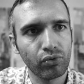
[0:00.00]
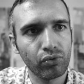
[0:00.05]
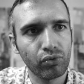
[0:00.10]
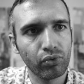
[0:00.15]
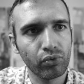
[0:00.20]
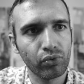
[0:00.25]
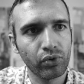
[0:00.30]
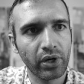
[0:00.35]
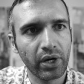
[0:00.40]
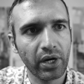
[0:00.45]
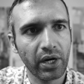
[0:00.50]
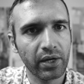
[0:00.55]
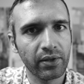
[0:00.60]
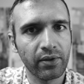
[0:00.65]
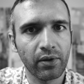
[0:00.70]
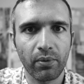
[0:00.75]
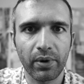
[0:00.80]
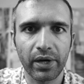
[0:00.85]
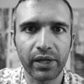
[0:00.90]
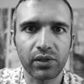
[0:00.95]
टू द
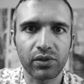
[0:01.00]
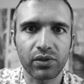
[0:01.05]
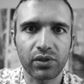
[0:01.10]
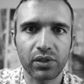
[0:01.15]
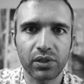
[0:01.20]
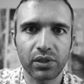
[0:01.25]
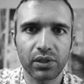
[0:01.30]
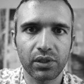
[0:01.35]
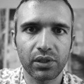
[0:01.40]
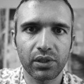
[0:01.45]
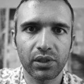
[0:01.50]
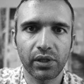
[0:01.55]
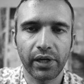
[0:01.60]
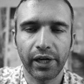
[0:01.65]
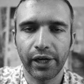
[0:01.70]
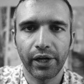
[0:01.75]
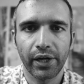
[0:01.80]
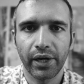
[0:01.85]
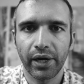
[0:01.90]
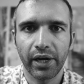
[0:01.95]
अदरवाइज
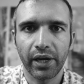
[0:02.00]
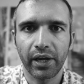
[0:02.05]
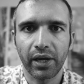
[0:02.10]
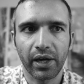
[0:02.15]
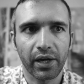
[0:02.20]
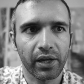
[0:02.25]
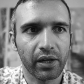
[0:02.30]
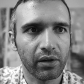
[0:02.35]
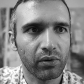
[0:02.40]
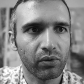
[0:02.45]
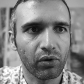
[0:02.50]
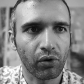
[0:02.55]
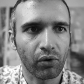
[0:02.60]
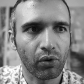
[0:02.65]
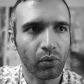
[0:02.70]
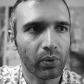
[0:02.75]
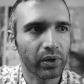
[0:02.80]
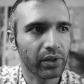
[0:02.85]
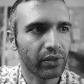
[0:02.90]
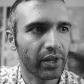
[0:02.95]
आई आई आई डोंट
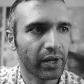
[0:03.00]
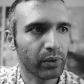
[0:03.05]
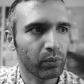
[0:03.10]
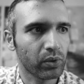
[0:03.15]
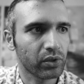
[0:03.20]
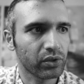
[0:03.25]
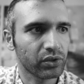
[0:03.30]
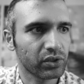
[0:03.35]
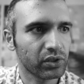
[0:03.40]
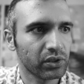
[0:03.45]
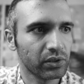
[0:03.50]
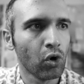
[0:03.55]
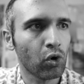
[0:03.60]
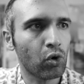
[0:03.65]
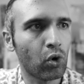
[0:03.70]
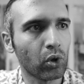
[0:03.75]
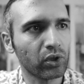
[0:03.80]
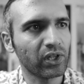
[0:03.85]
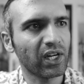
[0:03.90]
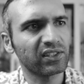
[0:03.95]
नो वट दैट वॉज
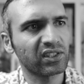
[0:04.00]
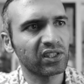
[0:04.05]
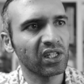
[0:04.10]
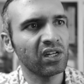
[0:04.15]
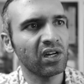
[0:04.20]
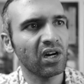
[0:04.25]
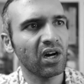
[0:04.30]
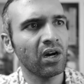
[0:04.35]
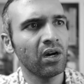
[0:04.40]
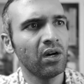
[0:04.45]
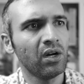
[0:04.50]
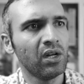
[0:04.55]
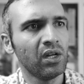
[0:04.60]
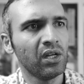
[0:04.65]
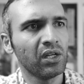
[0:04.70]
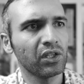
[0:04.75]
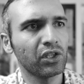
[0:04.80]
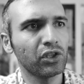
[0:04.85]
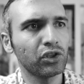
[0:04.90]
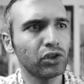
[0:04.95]
खोटा सिक्का
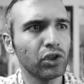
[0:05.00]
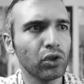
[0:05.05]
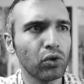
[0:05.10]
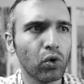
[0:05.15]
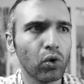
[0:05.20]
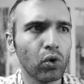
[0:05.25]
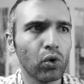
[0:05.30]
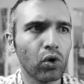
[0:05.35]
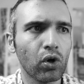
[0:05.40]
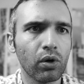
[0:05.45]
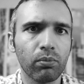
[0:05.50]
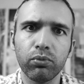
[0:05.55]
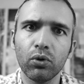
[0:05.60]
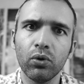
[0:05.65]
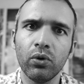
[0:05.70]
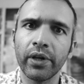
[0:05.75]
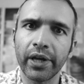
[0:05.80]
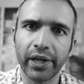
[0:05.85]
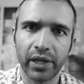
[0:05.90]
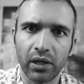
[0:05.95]
किसी को
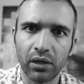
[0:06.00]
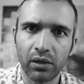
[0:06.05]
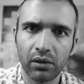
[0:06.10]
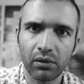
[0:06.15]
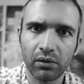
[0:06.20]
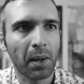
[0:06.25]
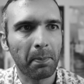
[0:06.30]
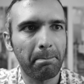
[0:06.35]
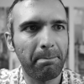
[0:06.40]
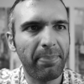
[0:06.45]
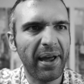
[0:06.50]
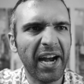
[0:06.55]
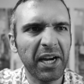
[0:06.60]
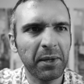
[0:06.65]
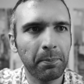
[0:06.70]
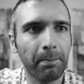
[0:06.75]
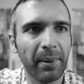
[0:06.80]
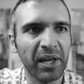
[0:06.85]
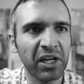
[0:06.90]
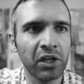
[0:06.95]
कबूल नहीं अ
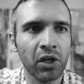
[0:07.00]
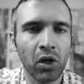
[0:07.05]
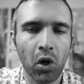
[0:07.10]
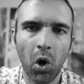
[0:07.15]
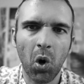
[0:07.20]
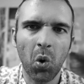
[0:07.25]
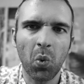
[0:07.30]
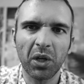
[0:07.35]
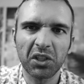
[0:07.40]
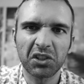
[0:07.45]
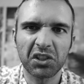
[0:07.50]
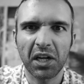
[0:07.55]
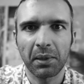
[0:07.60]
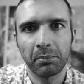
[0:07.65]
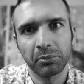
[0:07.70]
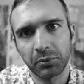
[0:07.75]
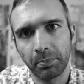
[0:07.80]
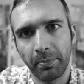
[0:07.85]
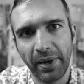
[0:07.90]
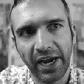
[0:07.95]
बैड पेनी ऑलवेज
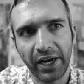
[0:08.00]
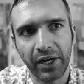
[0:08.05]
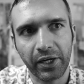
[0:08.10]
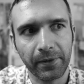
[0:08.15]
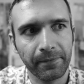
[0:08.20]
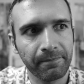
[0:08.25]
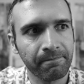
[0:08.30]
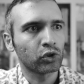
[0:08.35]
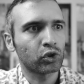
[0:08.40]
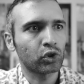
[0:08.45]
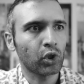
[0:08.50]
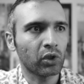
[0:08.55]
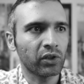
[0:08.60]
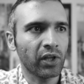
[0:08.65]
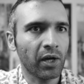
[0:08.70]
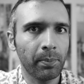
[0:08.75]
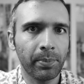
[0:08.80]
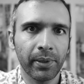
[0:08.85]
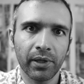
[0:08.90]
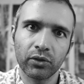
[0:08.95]
कम्स बैक
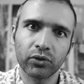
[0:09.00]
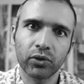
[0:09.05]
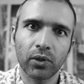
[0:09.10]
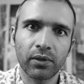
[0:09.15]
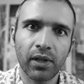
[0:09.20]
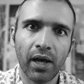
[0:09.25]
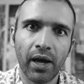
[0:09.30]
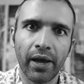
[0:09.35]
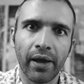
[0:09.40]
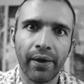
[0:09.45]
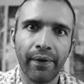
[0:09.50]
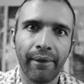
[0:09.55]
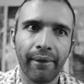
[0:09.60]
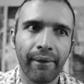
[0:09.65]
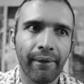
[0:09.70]
सौदा फिर सौदा है